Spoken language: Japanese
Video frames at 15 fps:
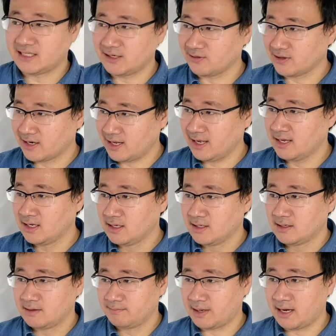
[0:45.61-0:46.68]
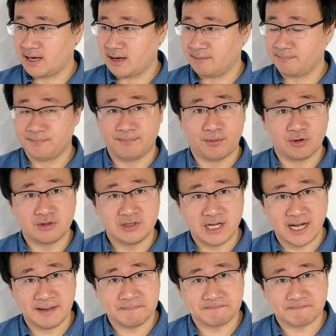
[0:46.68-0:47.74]
なのでね、まあ、僕
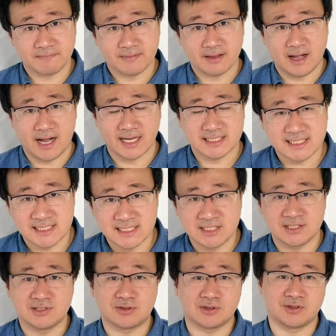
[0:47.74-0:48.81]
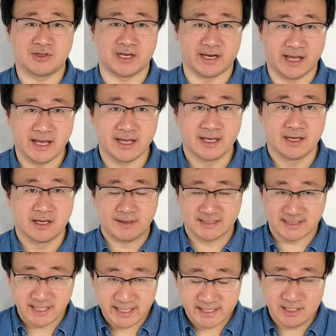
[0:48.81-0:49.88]
が発信することでね、ま
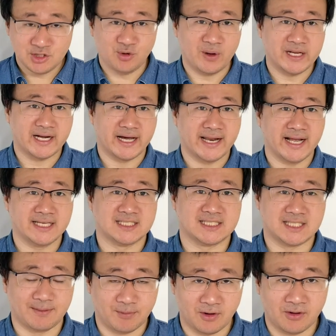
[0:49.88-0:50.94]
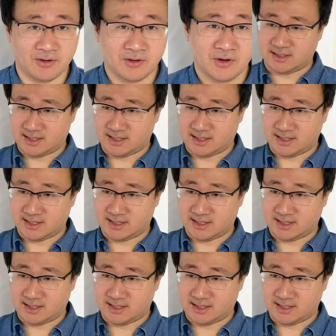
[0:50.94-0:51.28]
あ、全員とはいかないにしても、